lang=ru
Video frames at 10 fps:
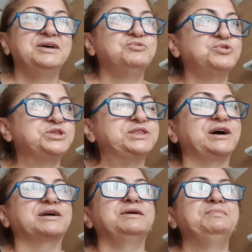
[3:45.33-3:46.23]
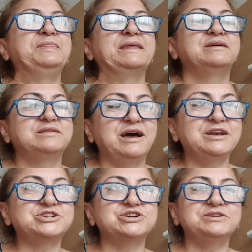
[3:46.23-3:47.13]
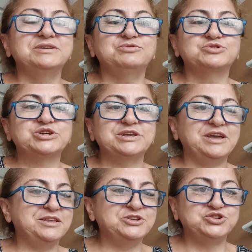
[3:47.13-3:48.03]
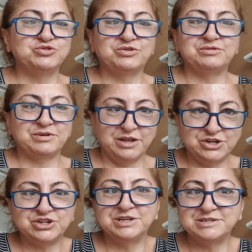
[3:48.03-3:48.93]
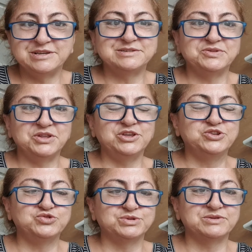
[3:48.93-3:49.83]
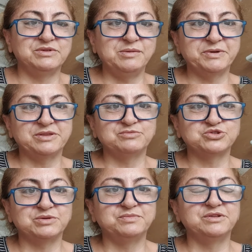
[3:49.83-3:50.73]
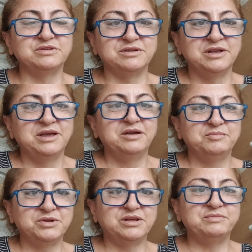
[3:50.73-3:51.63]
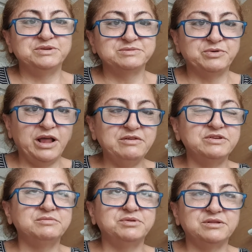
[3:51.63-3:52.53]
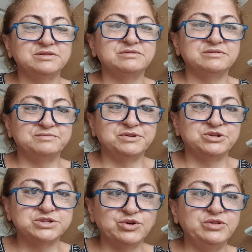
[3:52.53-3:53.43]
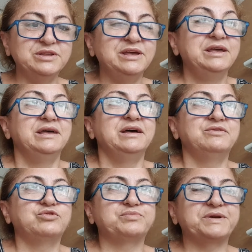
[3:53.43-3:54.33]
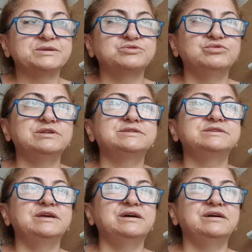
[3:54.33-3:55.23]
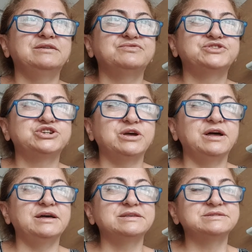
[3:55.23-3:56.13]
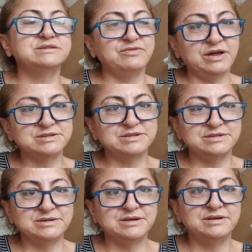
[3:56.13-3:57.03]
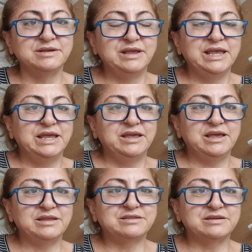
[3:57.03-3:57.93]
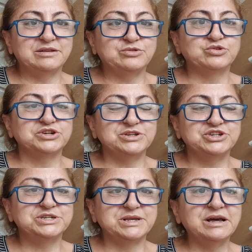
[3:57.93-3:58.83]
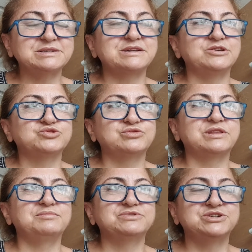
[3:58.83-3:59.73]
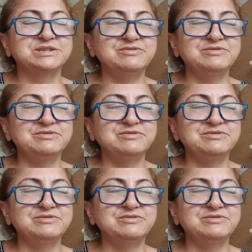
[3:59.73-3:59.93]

Вот так. Дальше уже я ничего, ну, конечно, естественно, не чувствовала, потому что было, было обезболивание, было, был сон. Вот, проснулась я в час двадцать. Это тоже на часах сразу, там часы